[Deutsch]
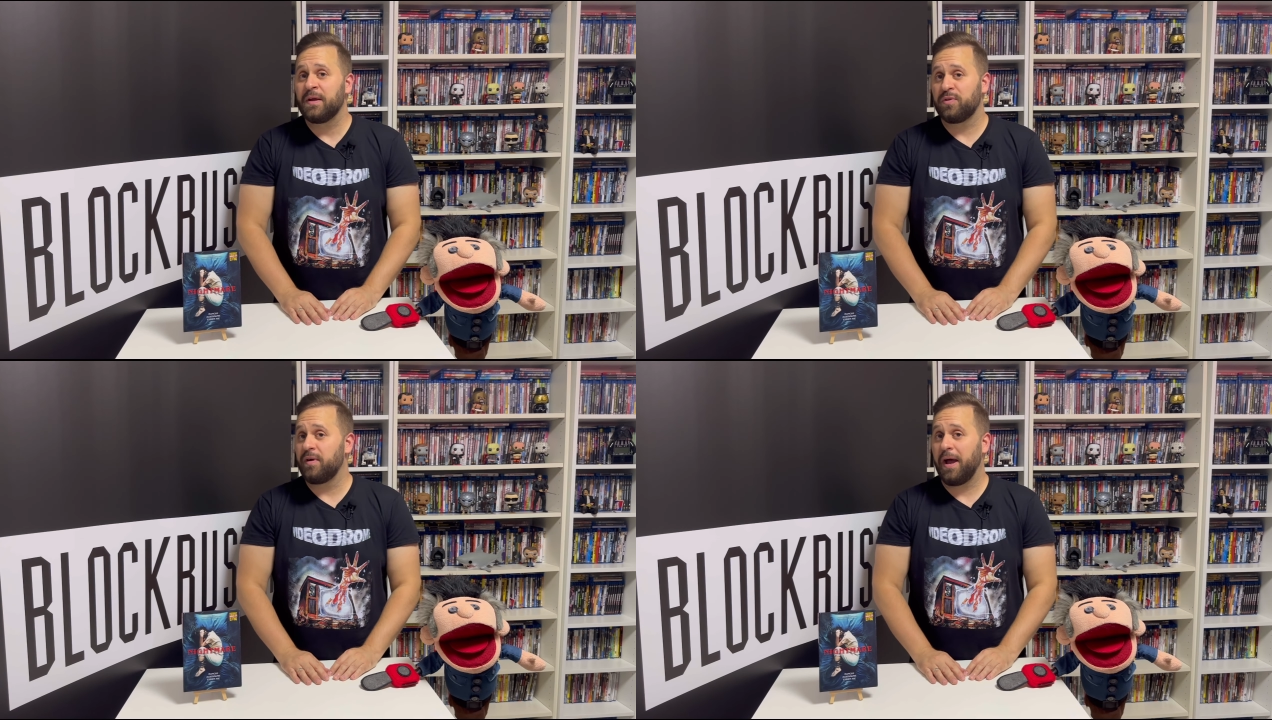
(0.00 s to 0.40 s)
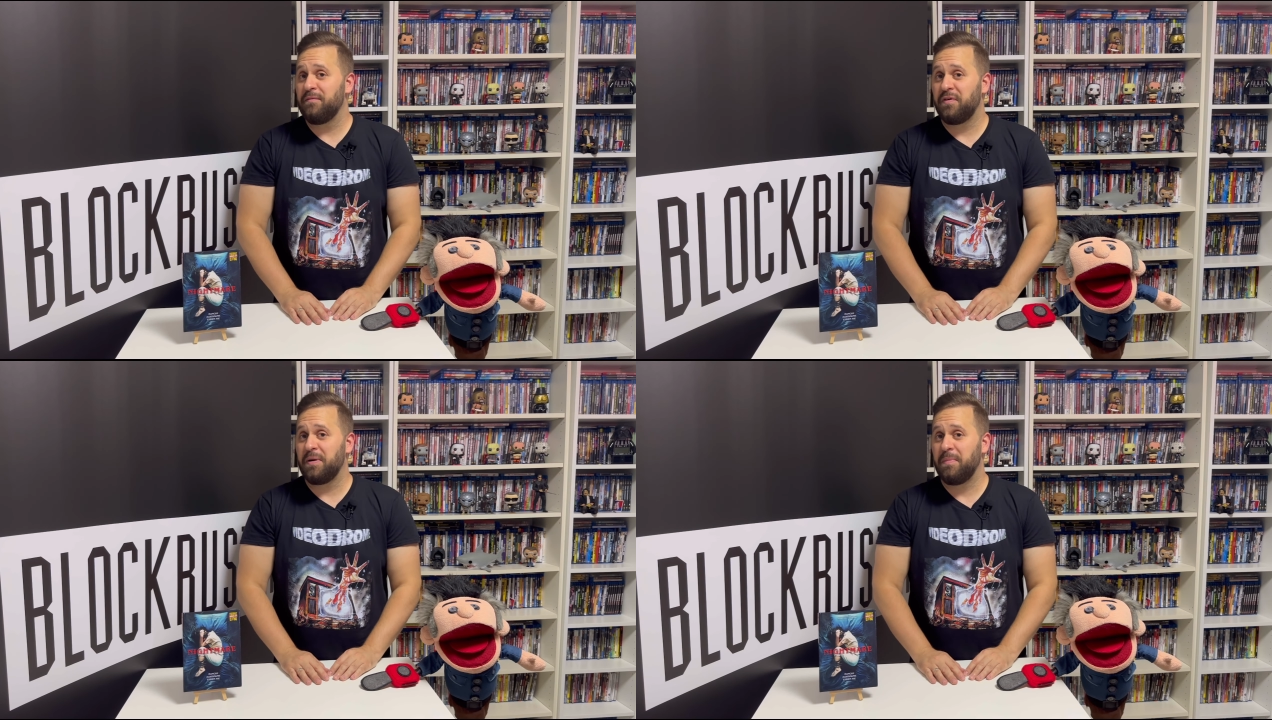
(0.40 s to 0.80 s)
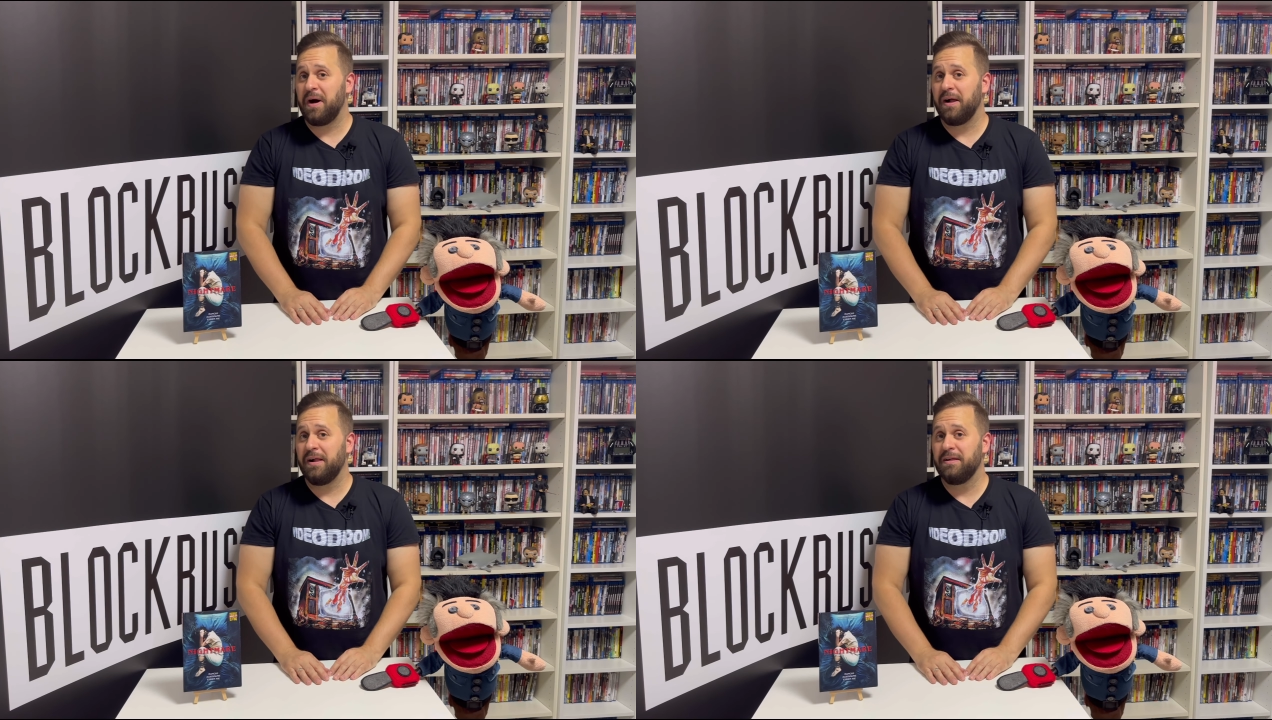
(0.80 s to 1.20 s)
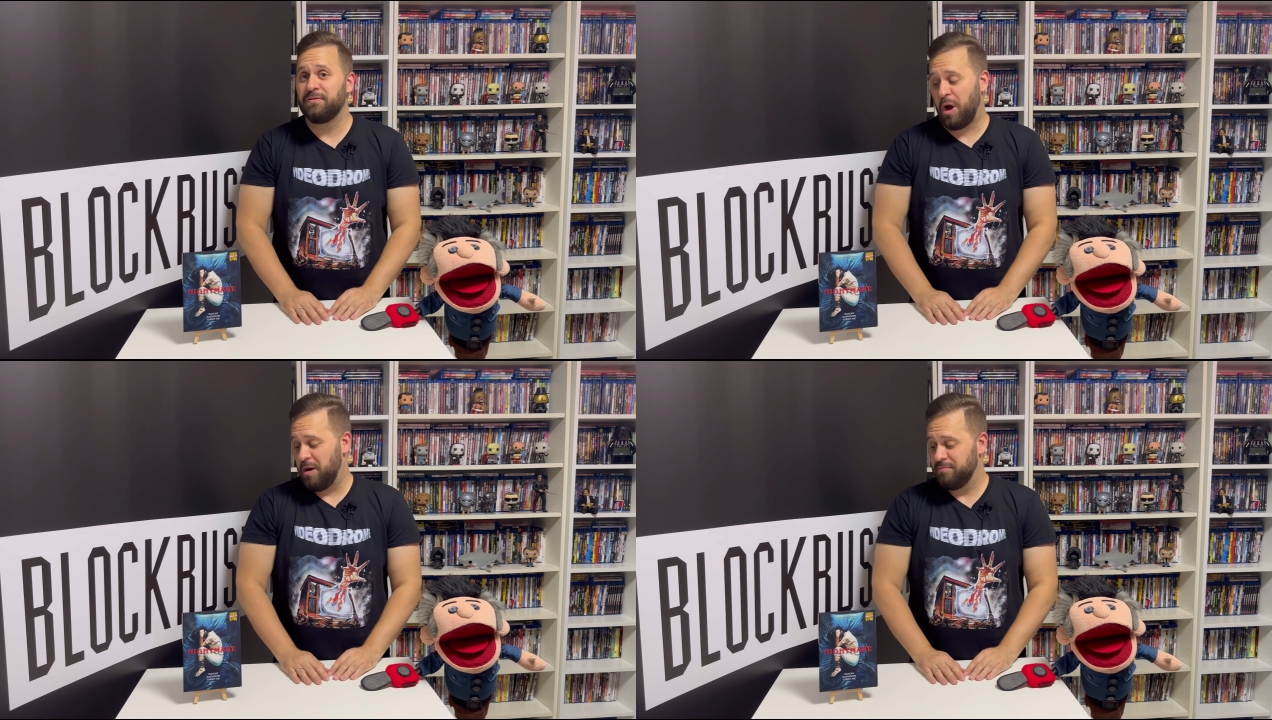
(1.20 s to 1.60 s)
sag einfach mal,
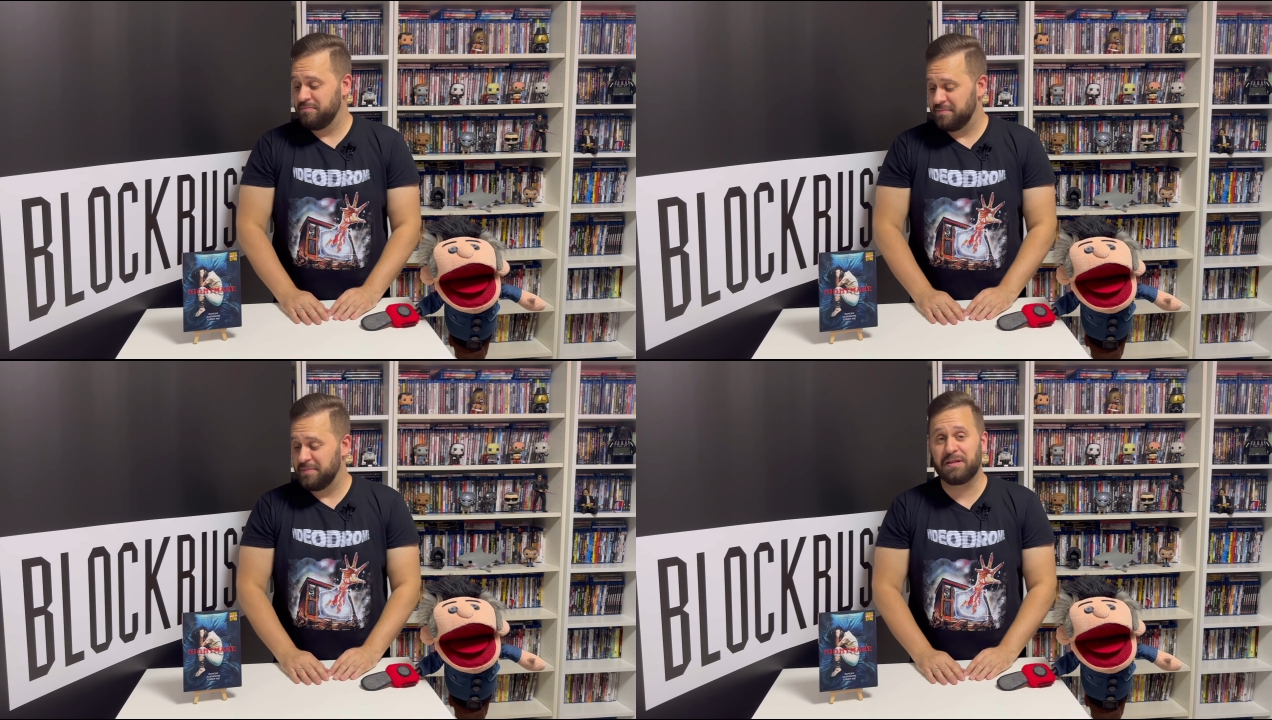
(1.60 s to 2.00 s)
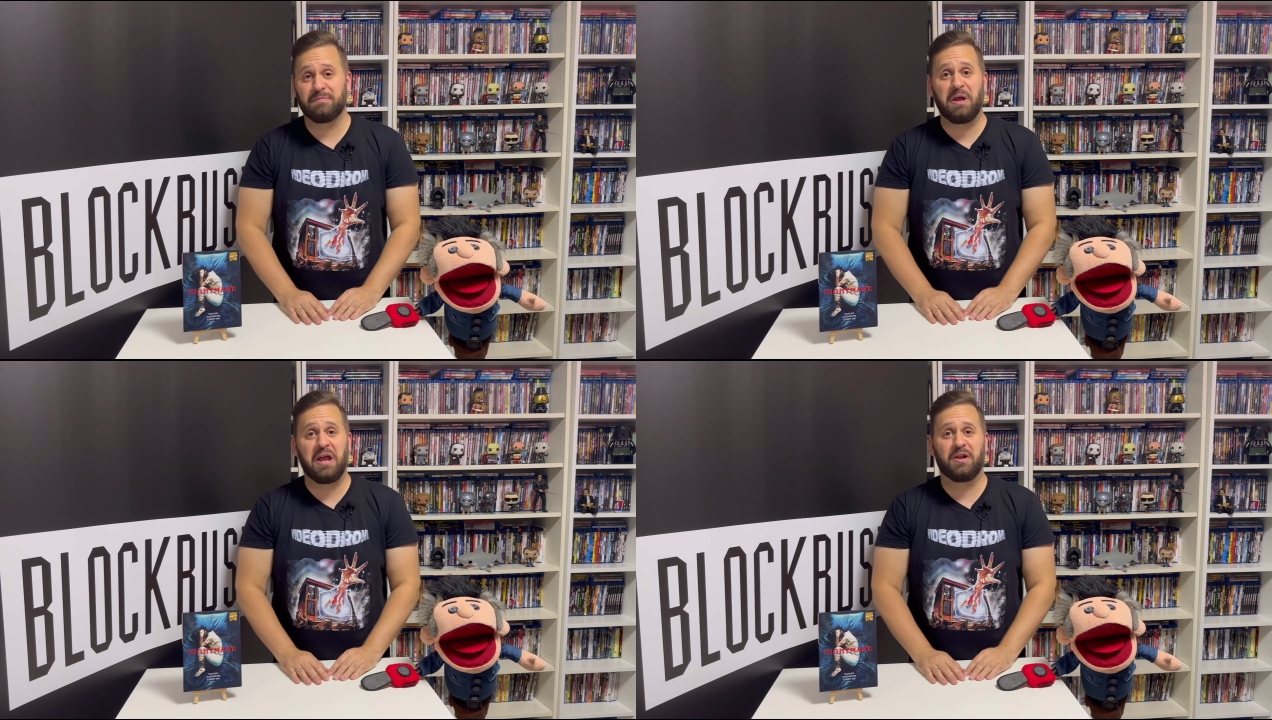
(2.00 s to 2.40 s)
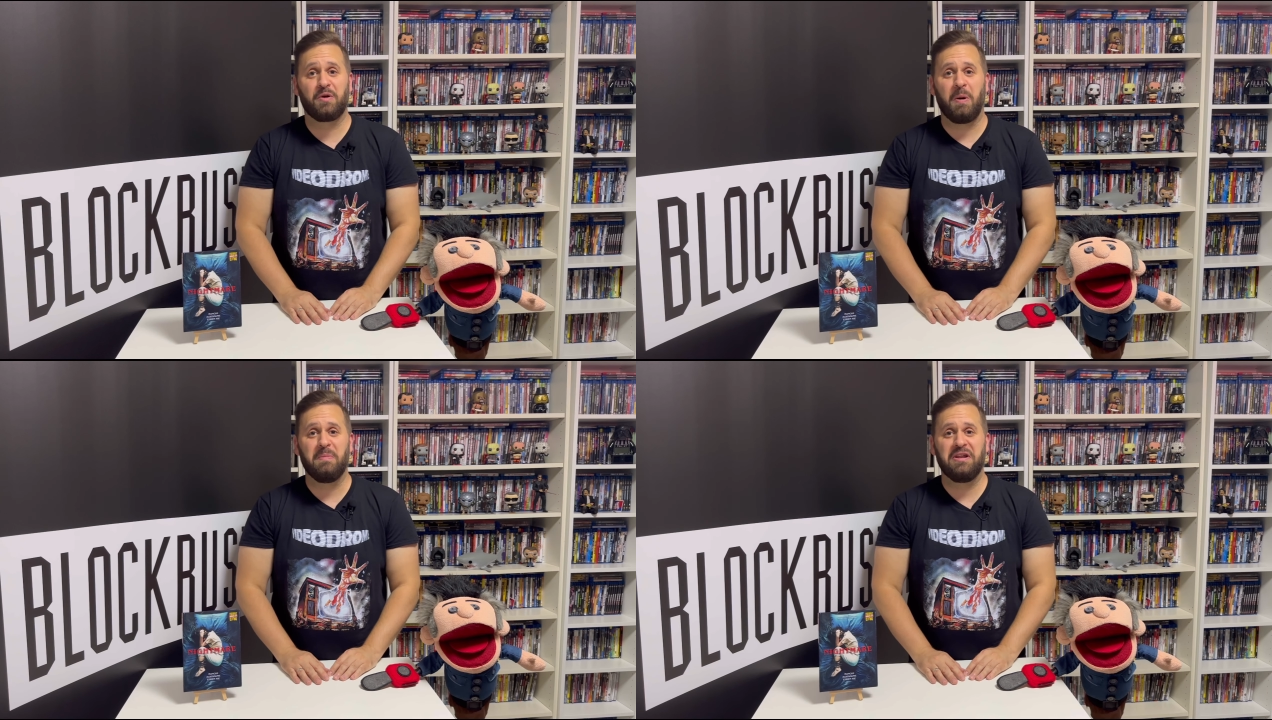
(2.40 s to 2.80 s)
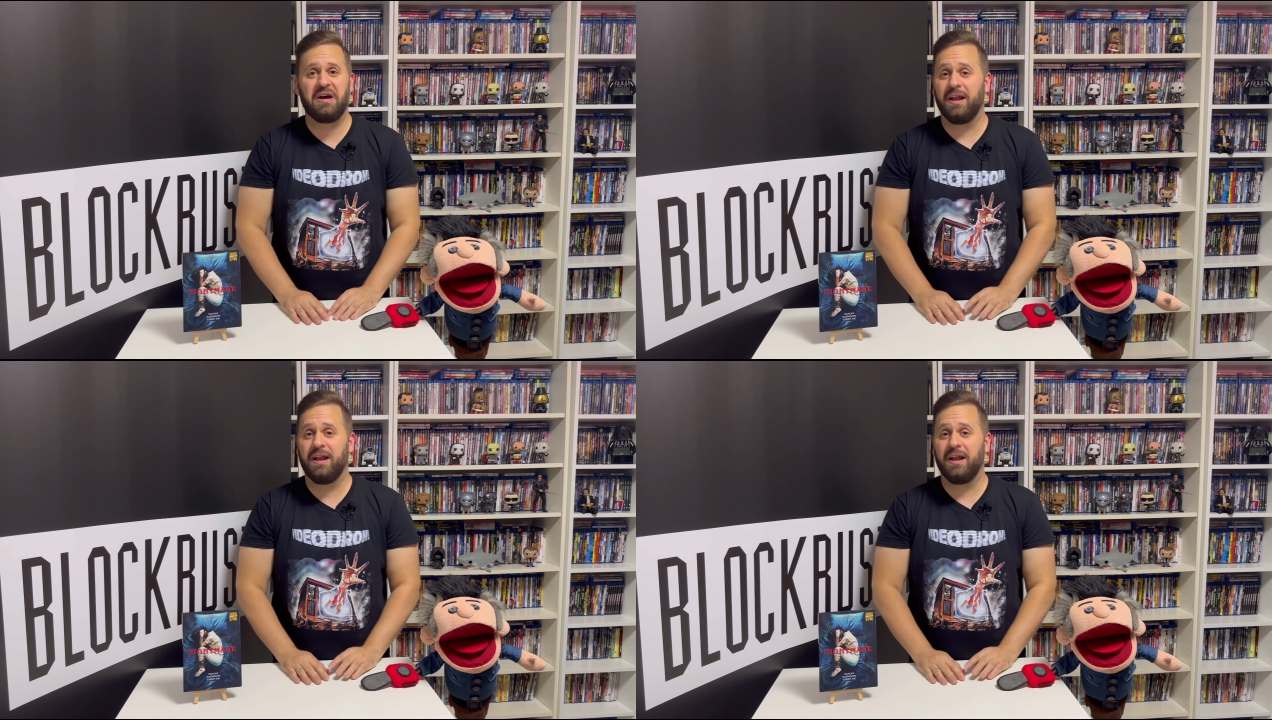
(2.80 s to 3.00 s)
ja, lasst mir gerne einen Kommi da,